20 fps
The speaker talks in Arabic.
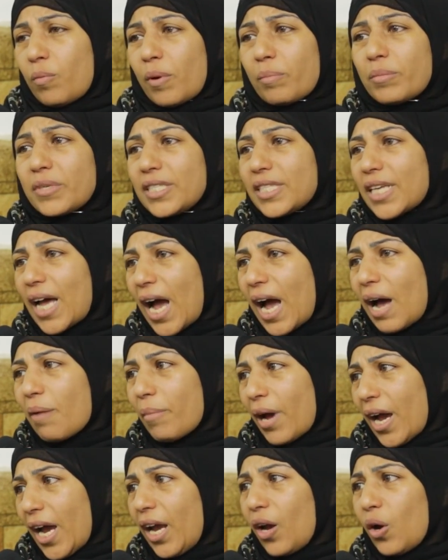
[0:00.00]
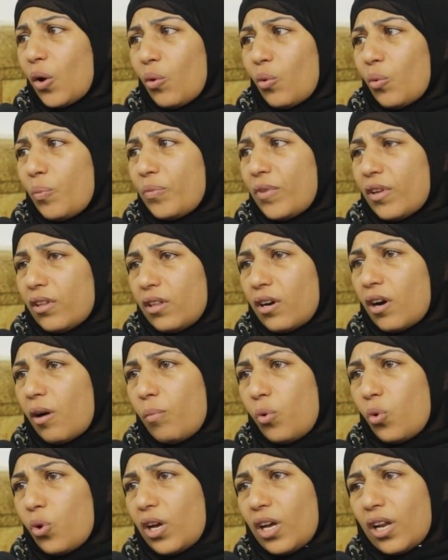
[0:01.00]
ماما بتزعق معاه
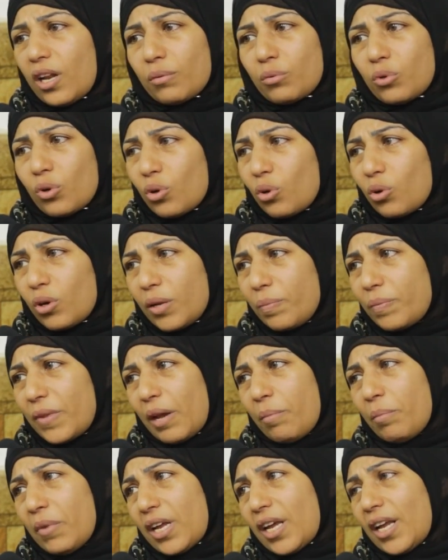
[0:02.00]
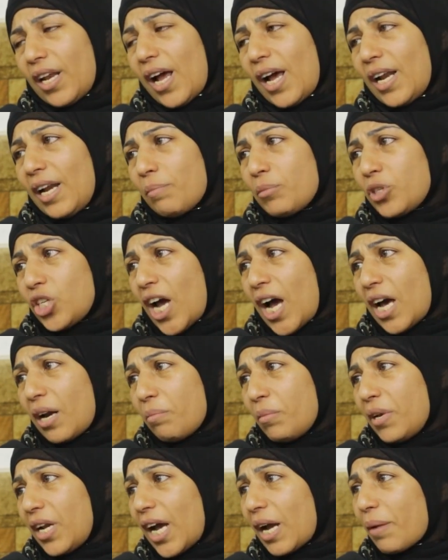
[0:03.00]
وبتضربه وكده بتقول له ليه بتعمل كده احنا مش
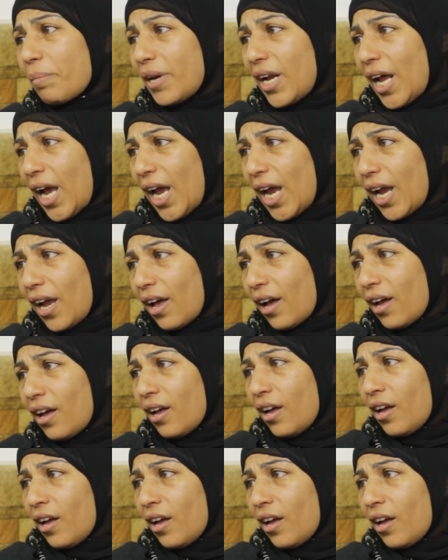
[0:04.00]
حارمينك من حاجه